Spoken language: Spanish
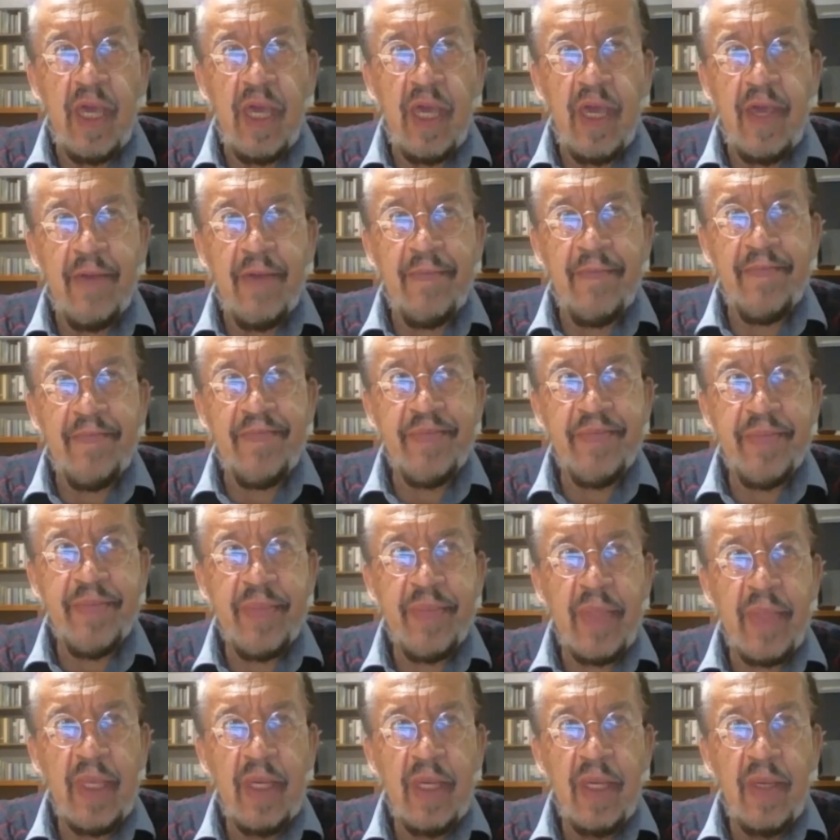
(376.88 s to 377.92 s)
Em,
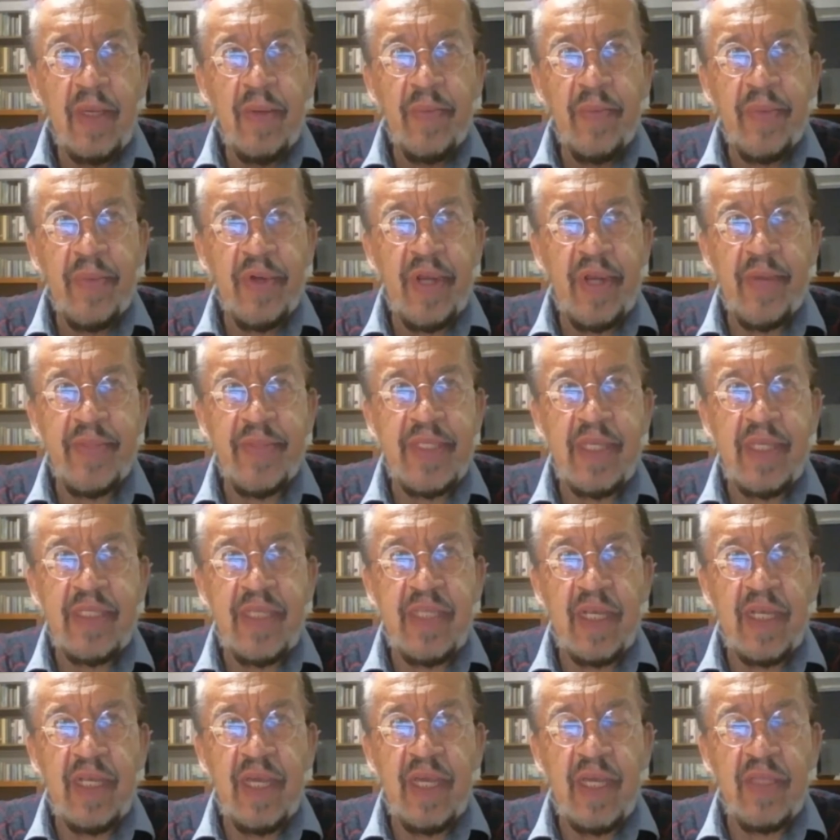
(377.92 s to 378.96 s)
podríamos
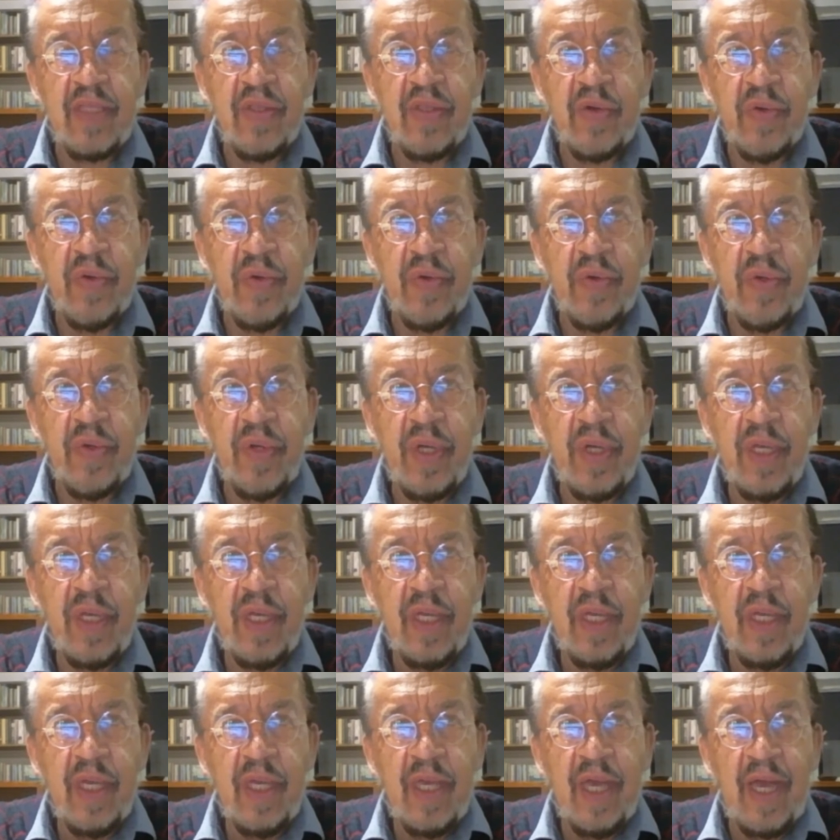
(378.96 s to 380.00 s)
decir que tú
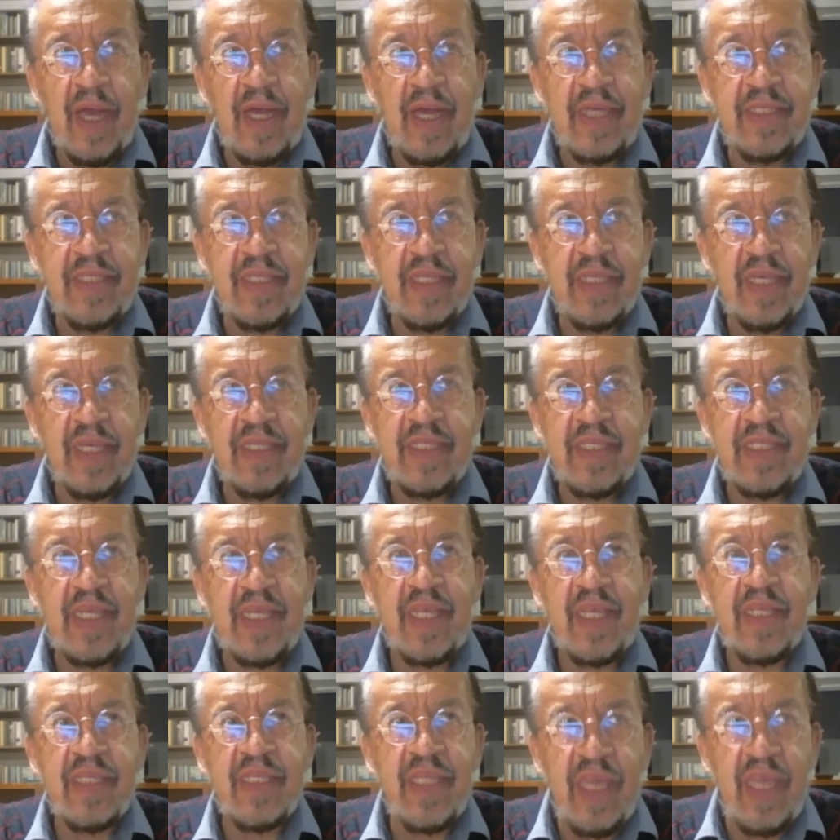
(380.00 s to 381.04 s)
has
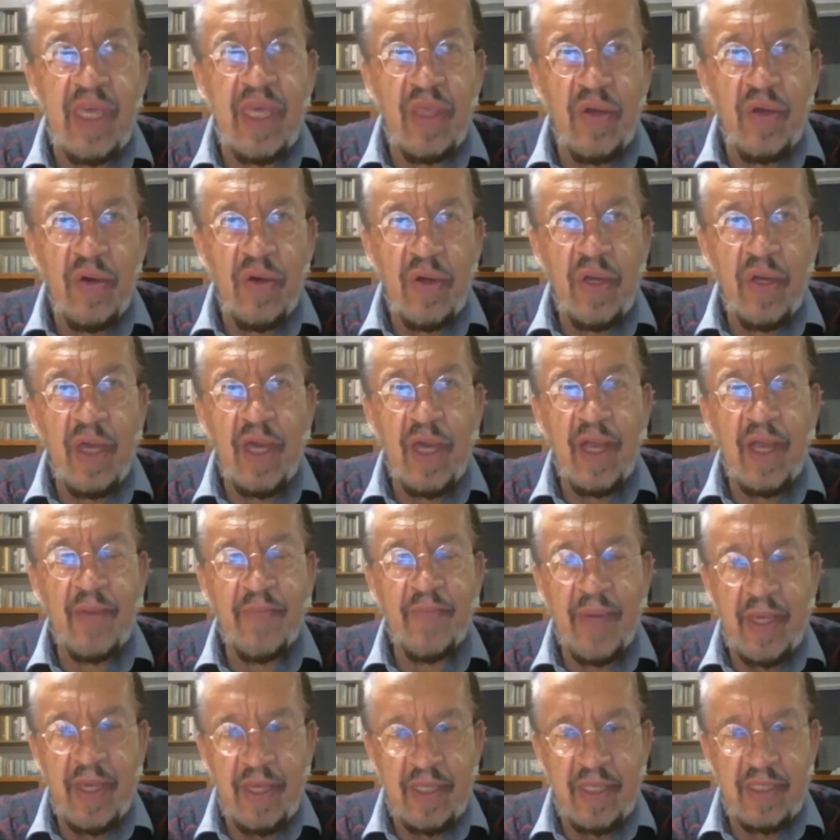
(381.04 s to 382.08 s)
sentido el
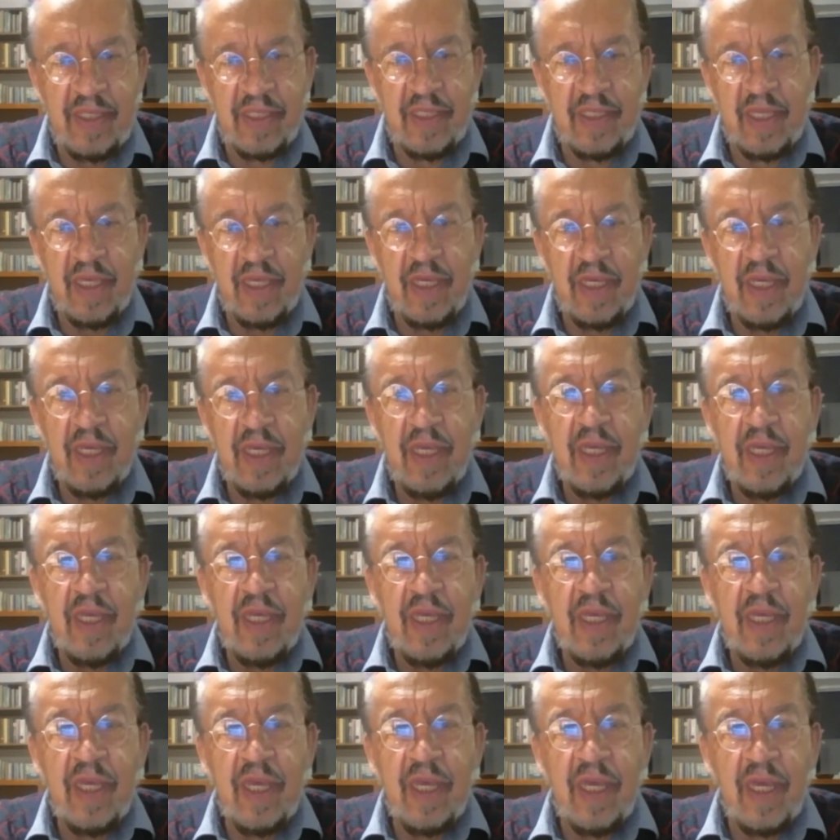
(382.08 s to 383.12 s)
país.
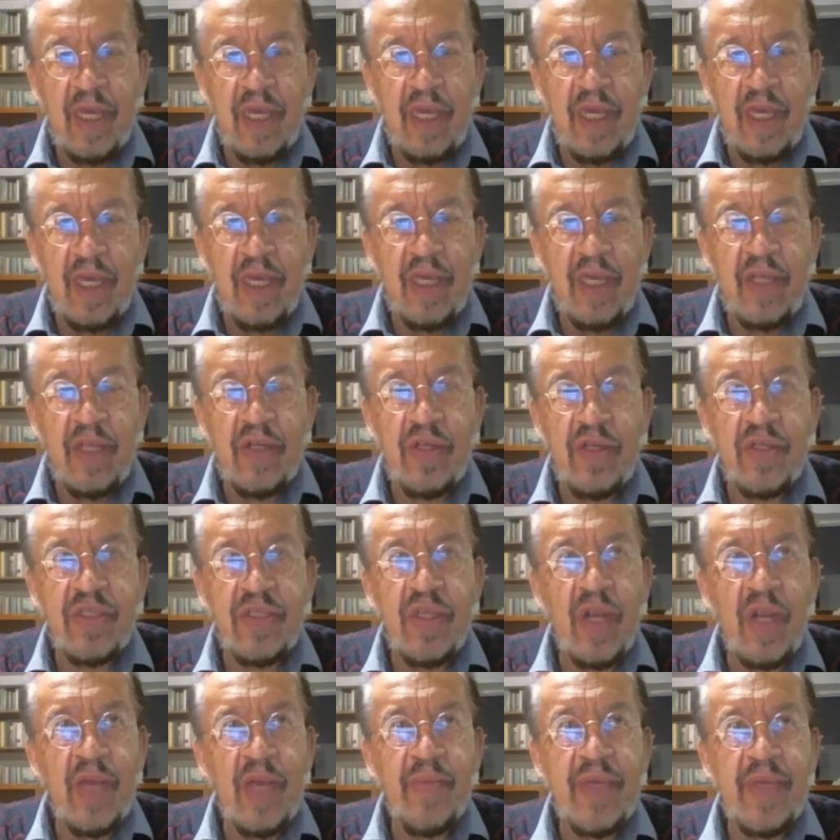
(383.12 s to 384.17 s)
Eh, no
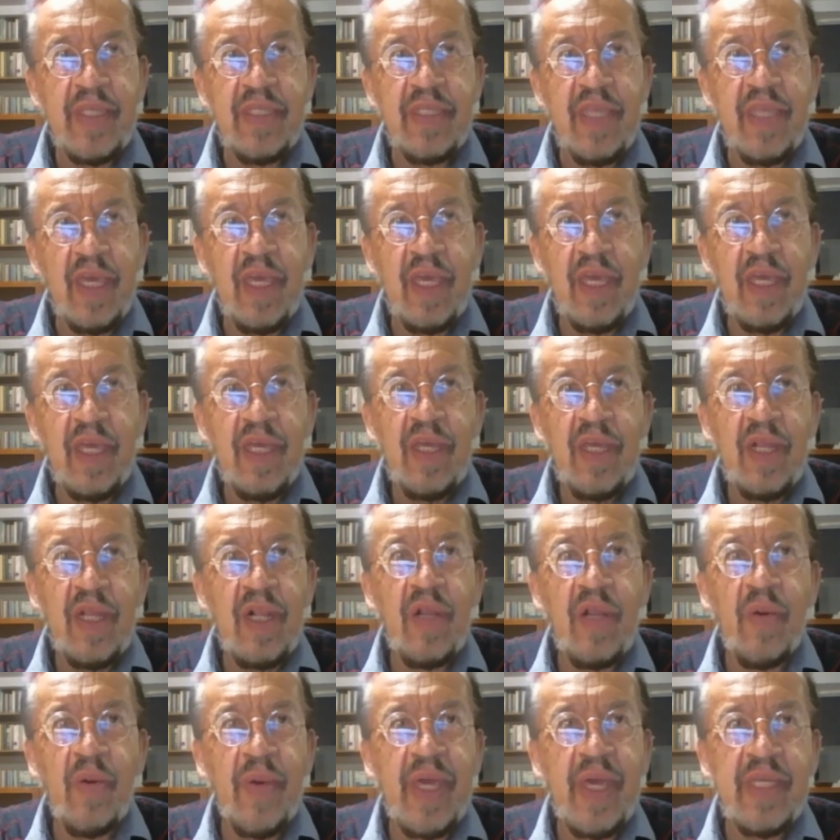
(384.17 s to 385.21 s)
solamente
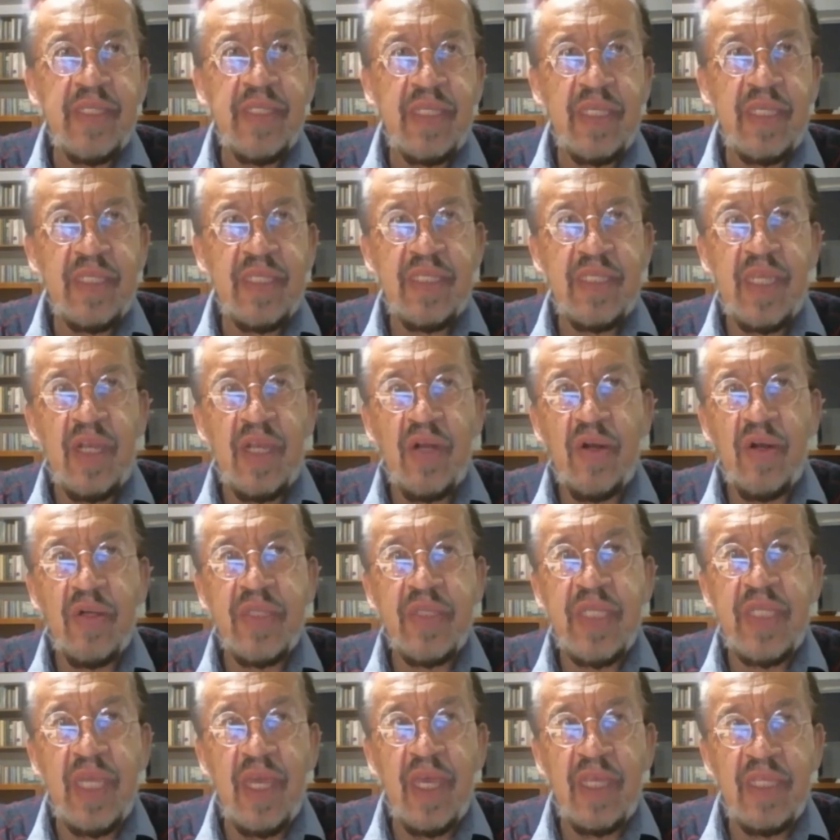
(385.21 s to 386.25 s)
lo ves, sino
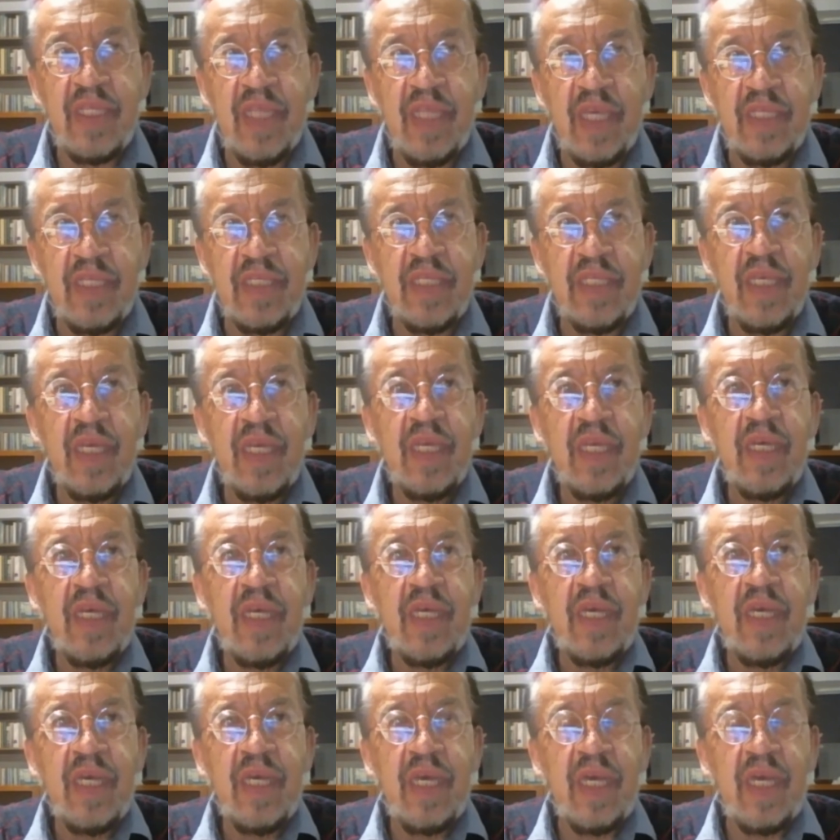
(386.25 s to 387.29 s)
lo sientes
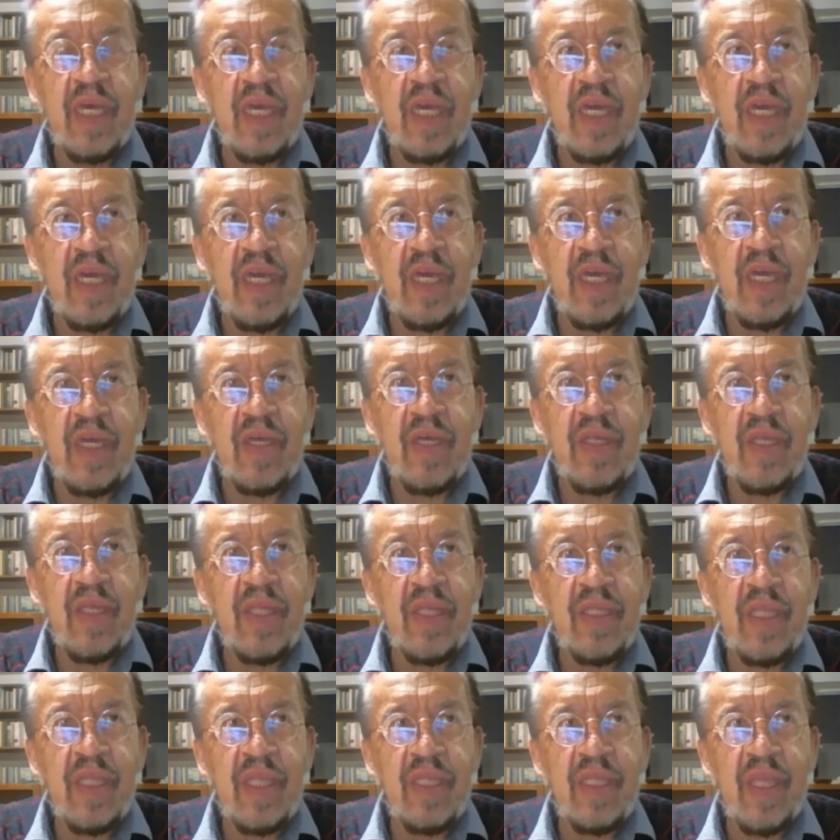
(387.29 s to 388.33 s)
eh,
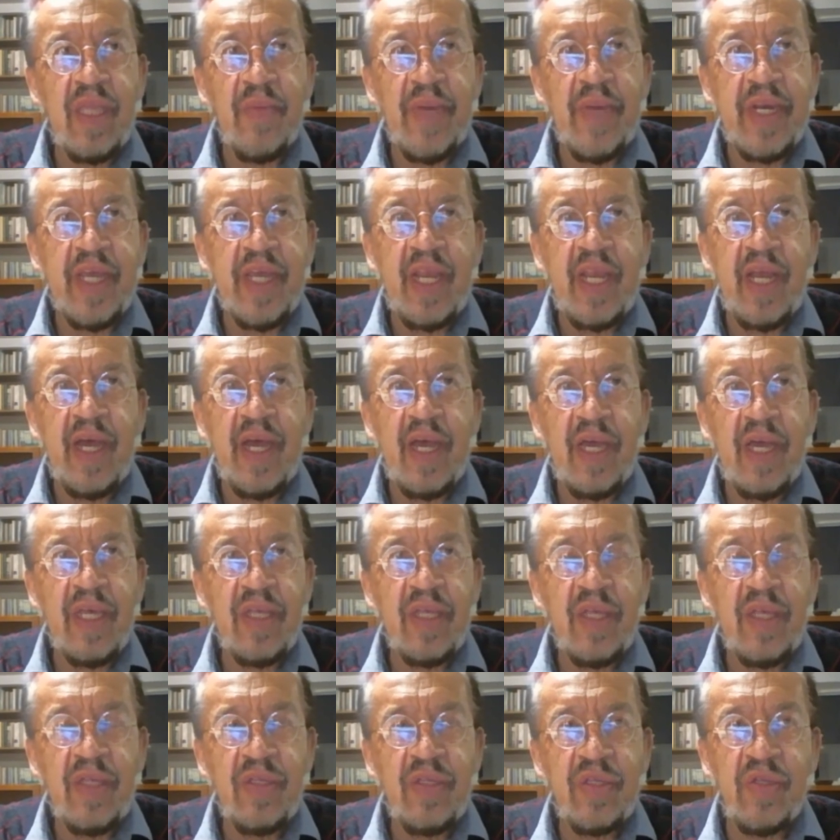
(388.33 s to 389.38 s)
de manera
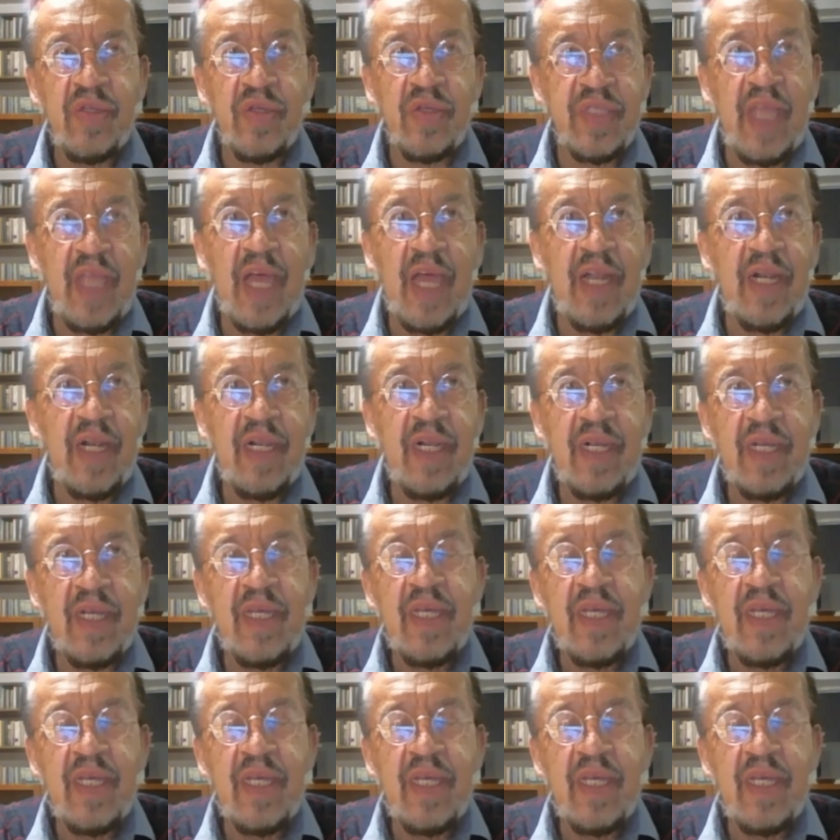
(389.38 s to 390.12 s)
total,